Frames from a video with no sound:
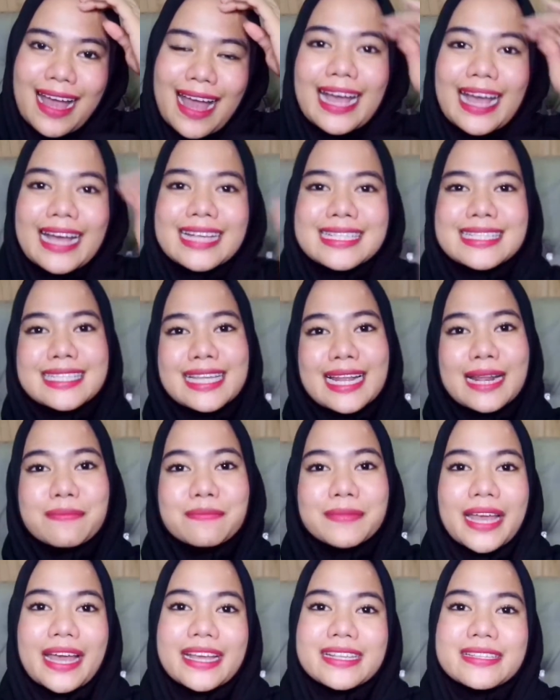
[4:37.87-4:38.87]
agak
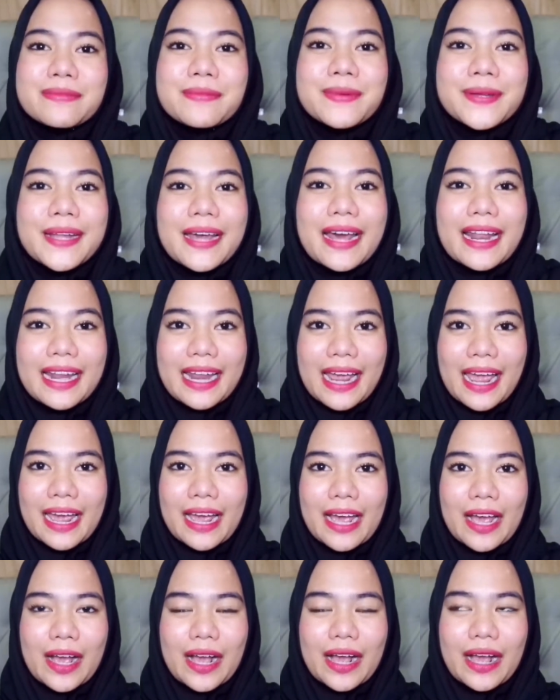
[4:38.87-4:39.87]
serem ya sebenarnya
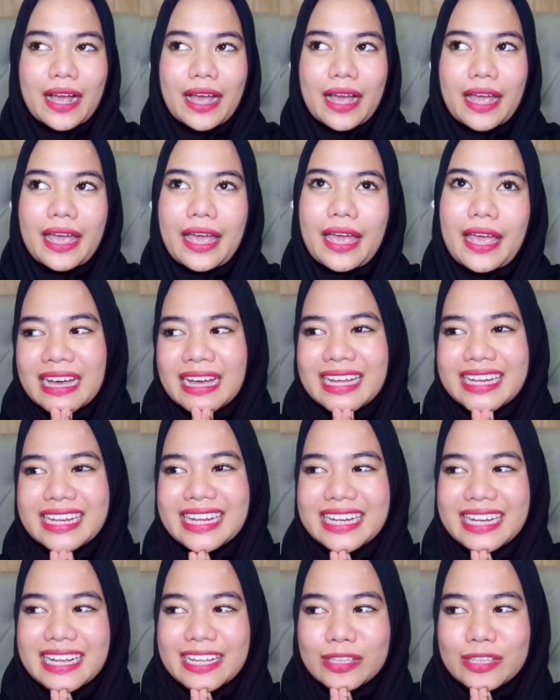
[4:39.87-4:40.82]
dan